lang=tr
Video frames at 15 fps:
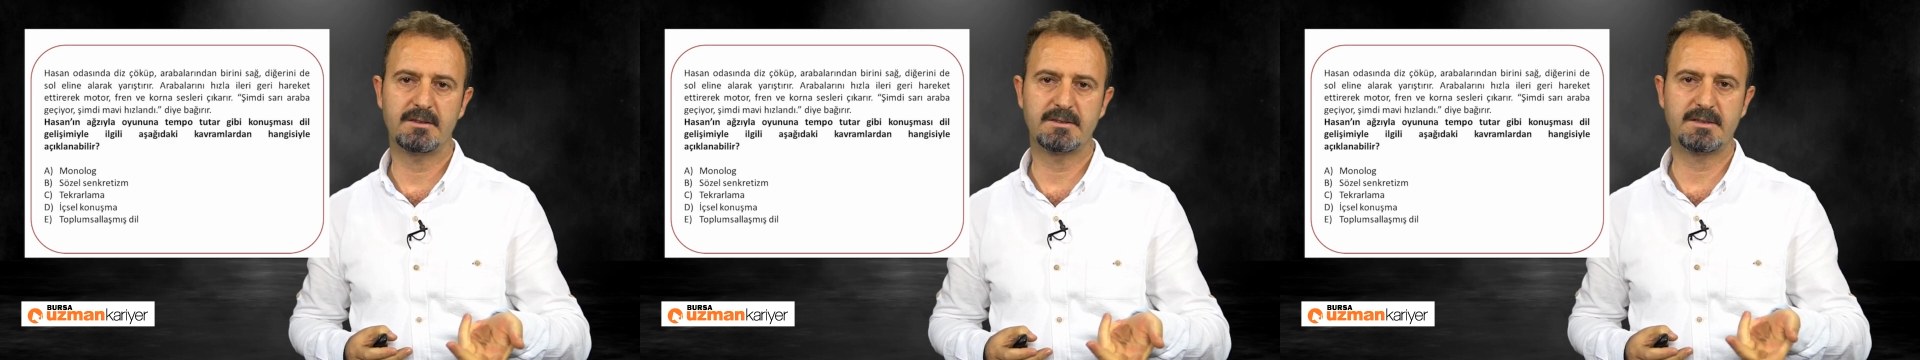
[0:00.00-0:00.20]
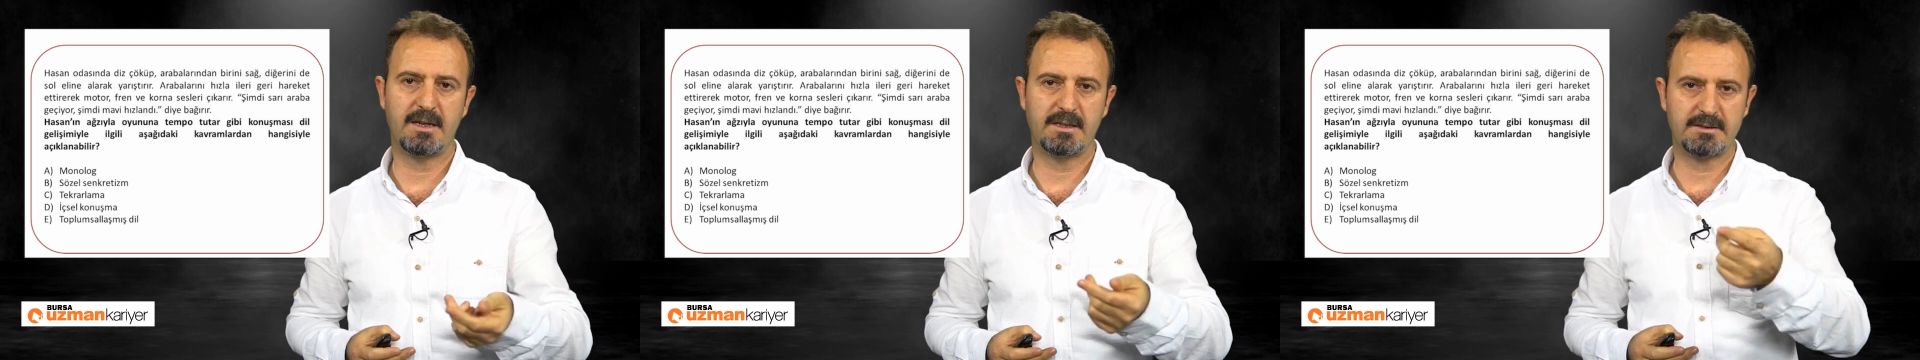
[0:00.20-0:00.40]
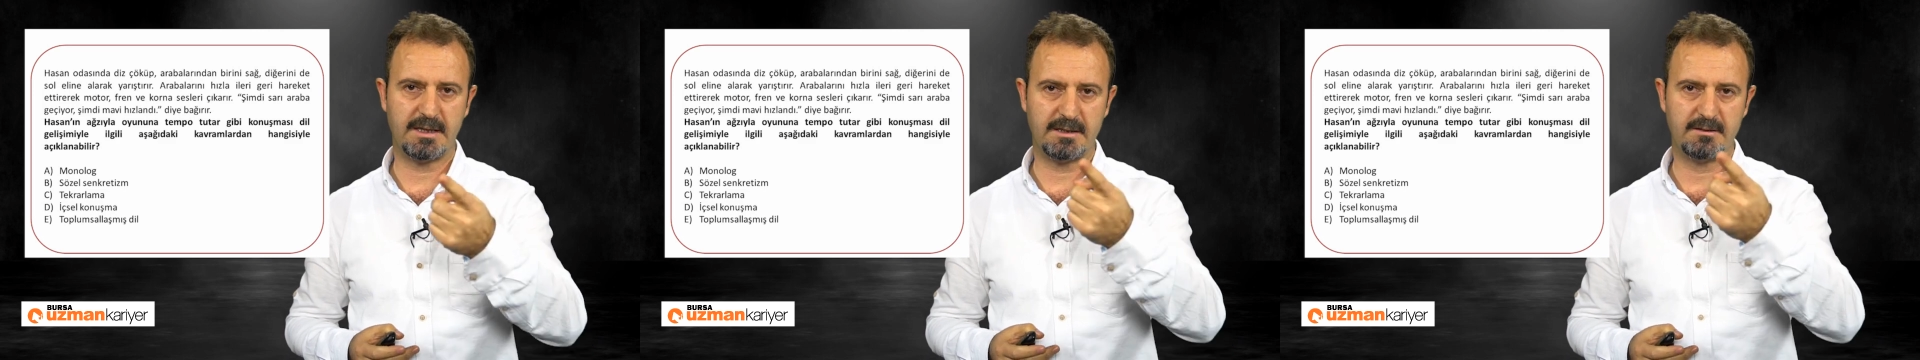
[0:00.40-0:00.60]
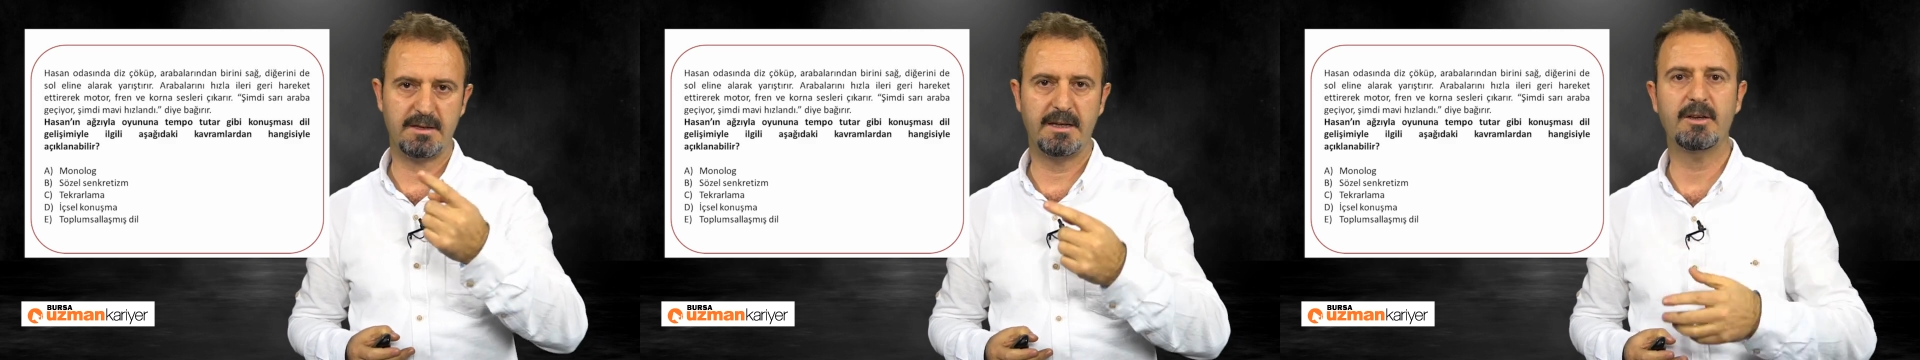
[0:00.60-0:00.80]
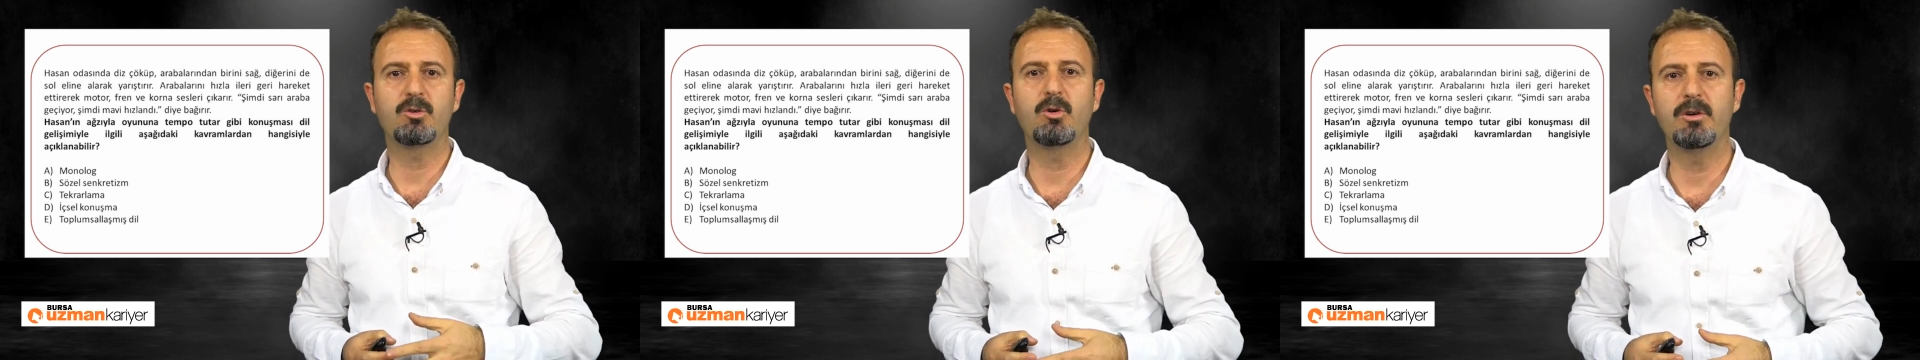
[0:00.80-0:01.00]
zaten
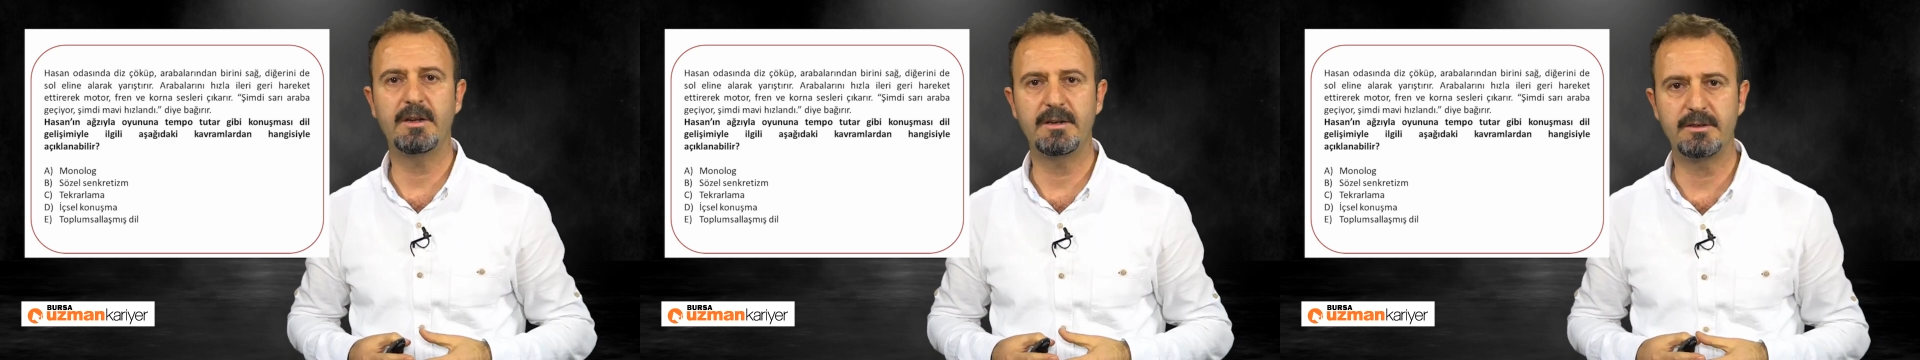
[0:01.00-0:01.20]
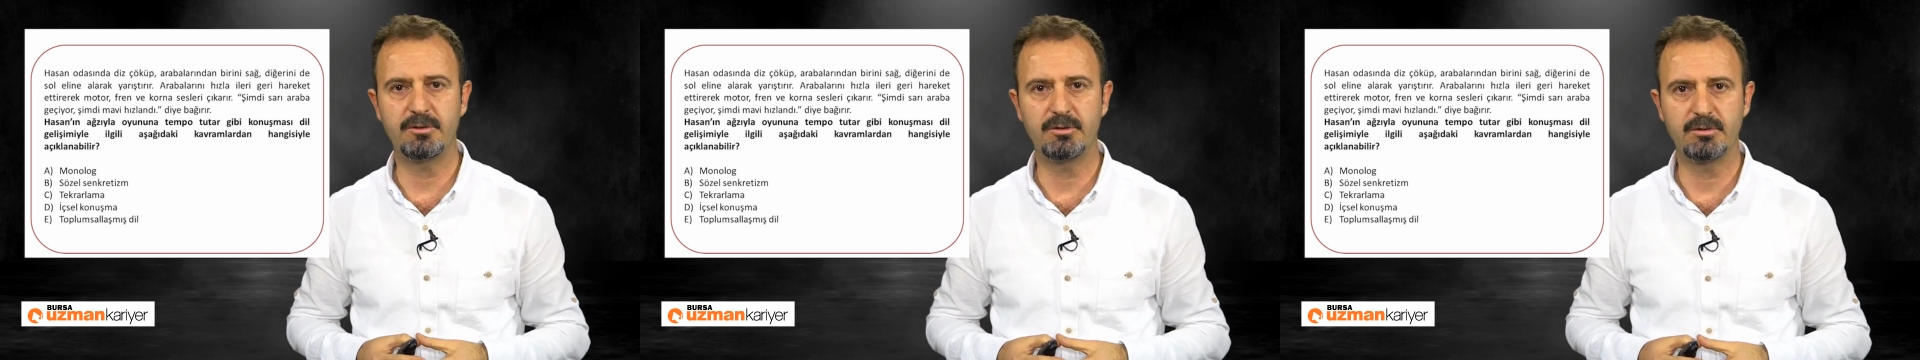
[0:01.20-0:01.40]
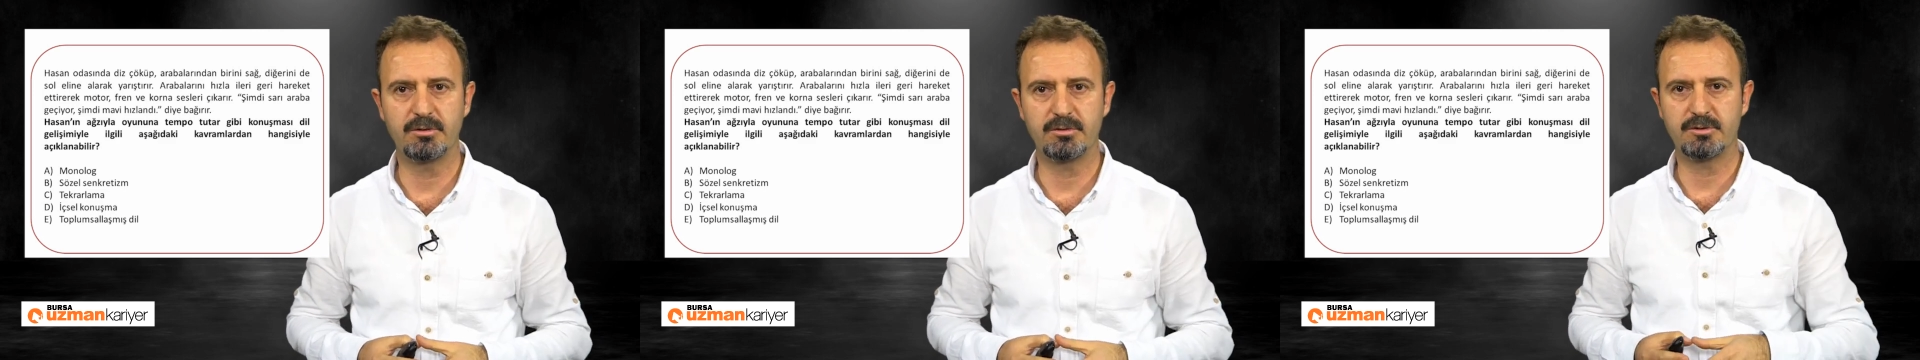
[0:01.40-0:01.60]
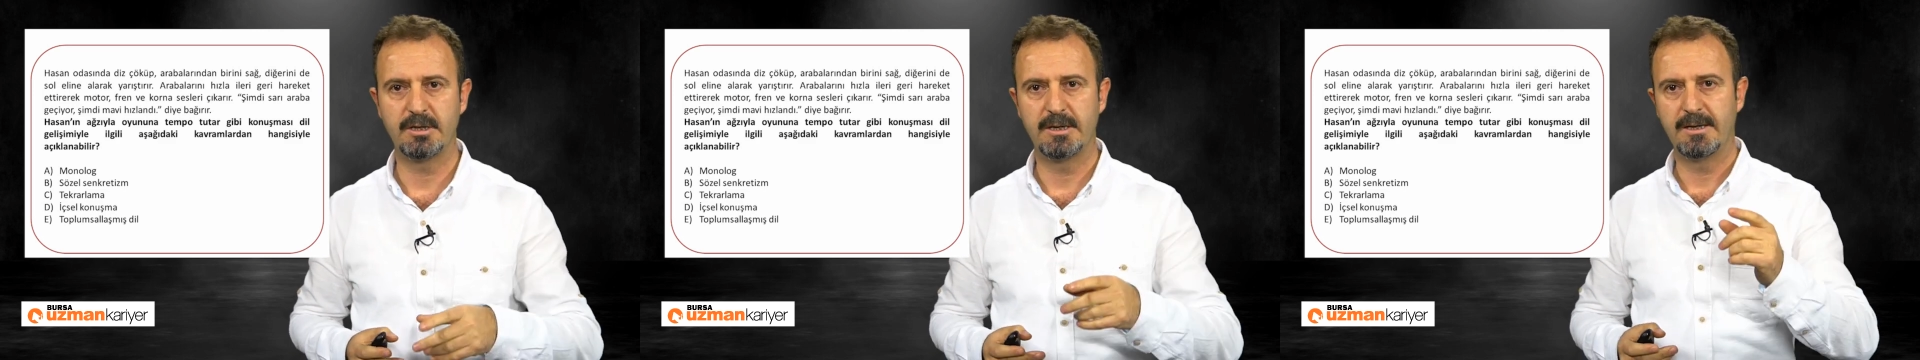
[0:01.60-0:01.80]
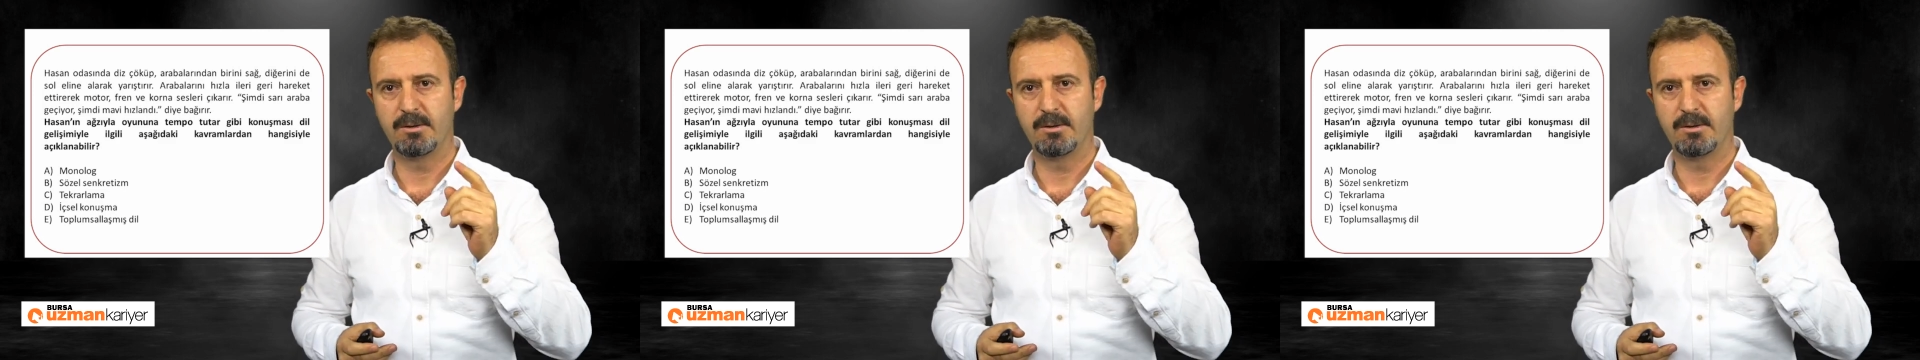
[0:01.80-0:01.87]
ekolali diyoruz.